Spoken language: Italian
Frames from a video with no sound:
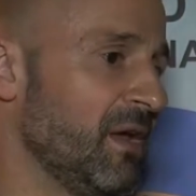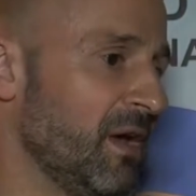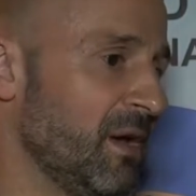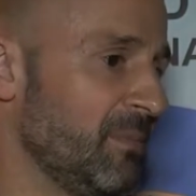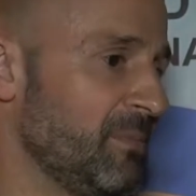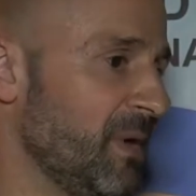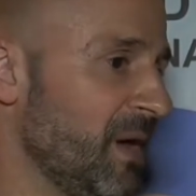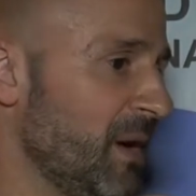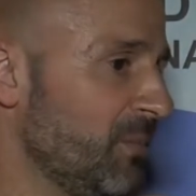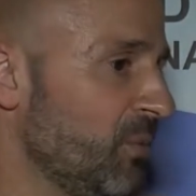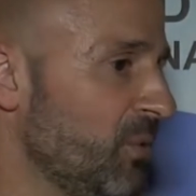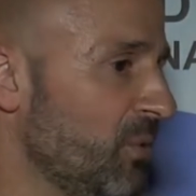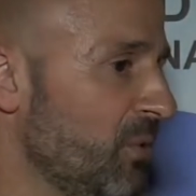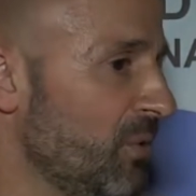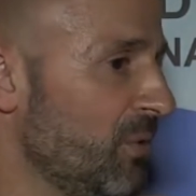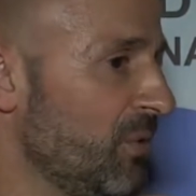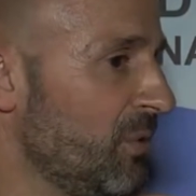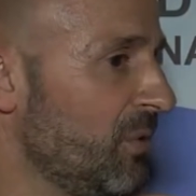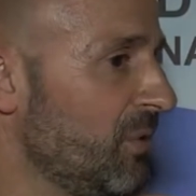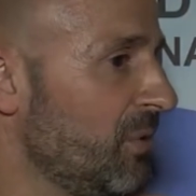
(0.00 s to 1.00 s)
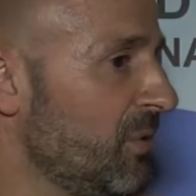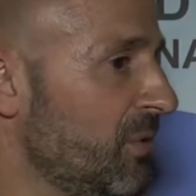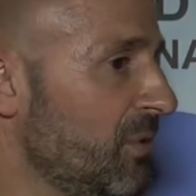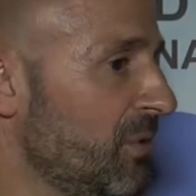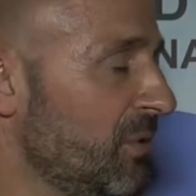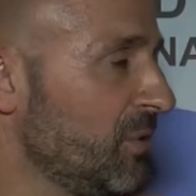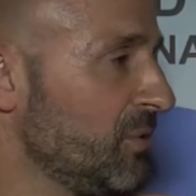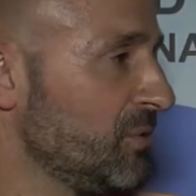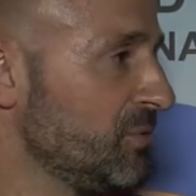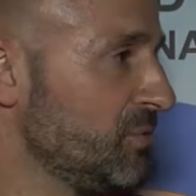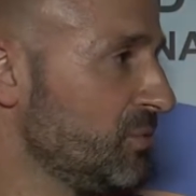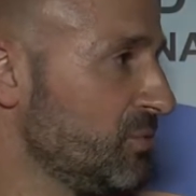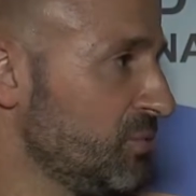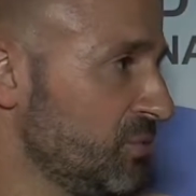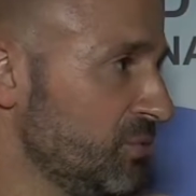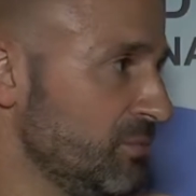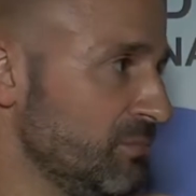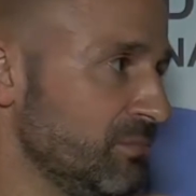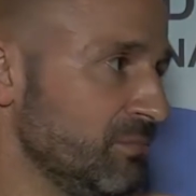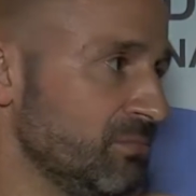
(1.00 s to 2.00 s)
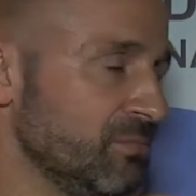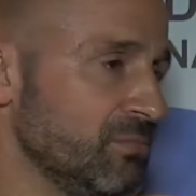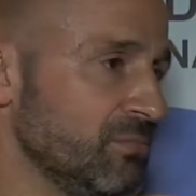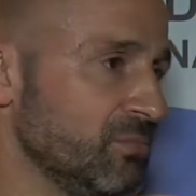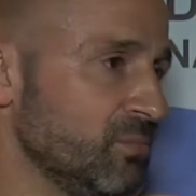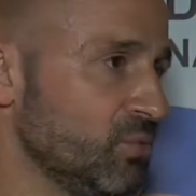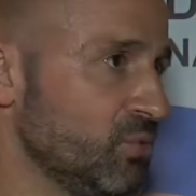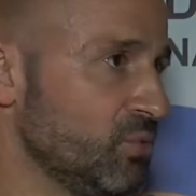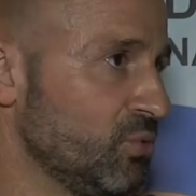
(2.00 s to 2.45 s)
abbiamo Mm,